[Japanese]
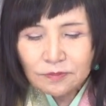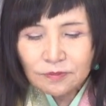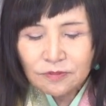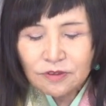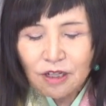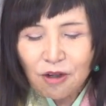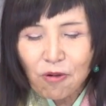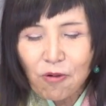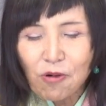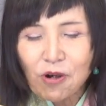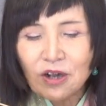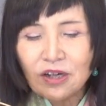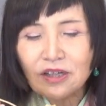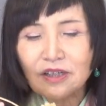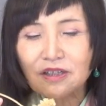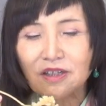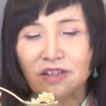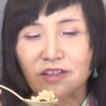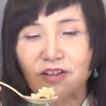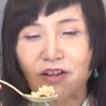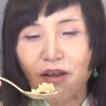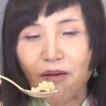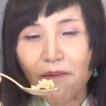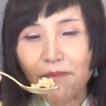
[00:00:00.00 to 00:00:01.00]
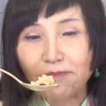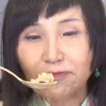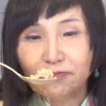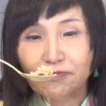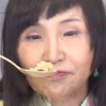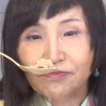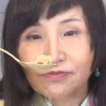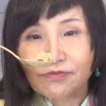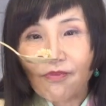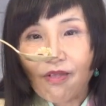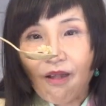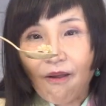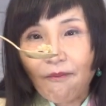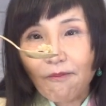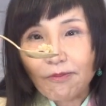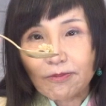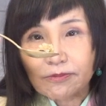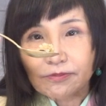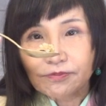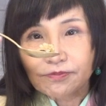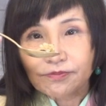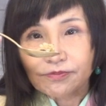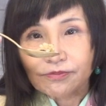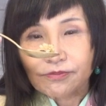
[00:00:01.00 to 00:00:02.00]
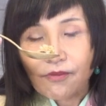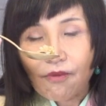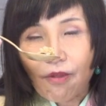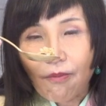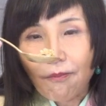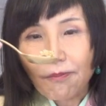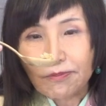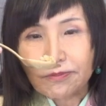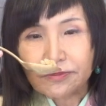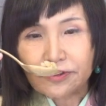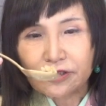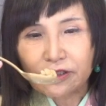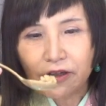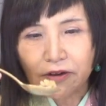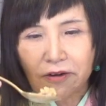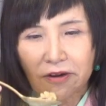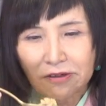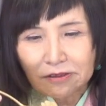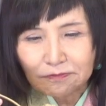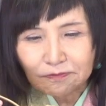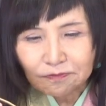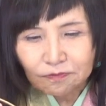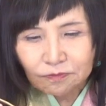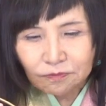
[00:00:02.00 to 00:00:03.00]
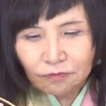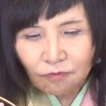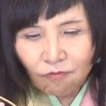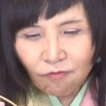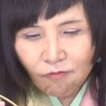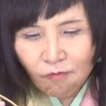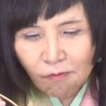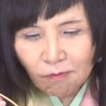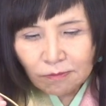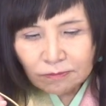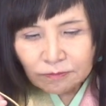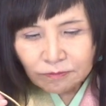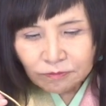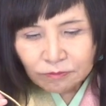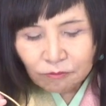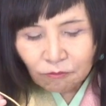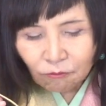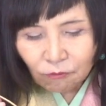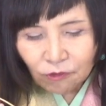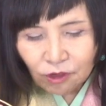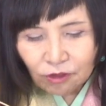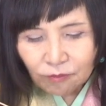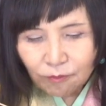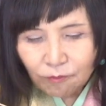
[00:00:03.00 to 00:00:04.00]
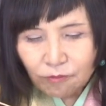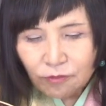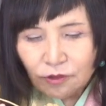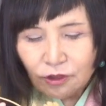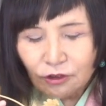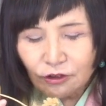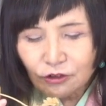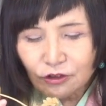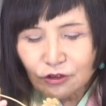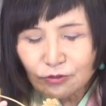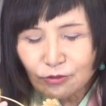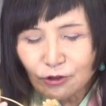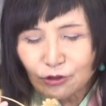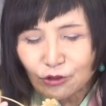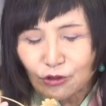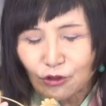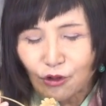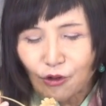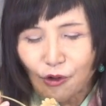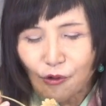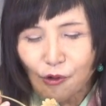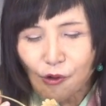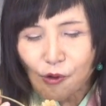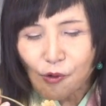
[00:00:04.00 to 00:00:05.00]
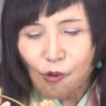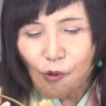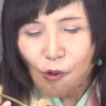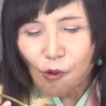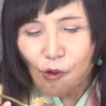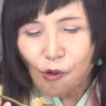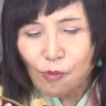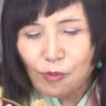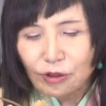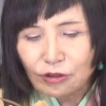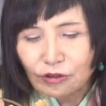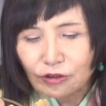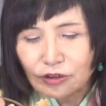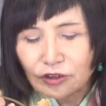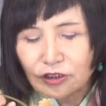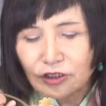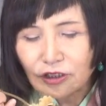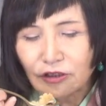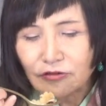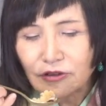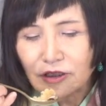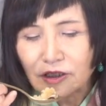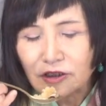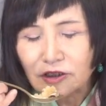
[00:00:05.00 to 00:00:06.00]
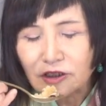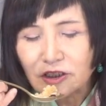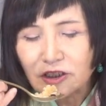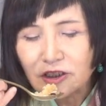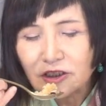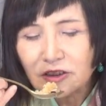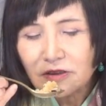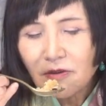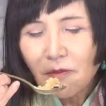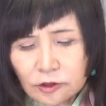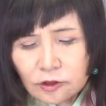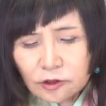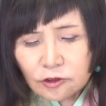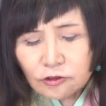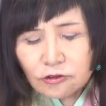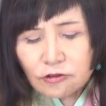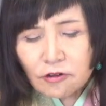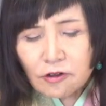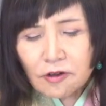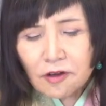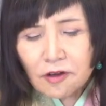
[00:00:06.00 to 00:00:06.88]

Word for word: でご飯がねなんかいつもとお米と違う感じきなア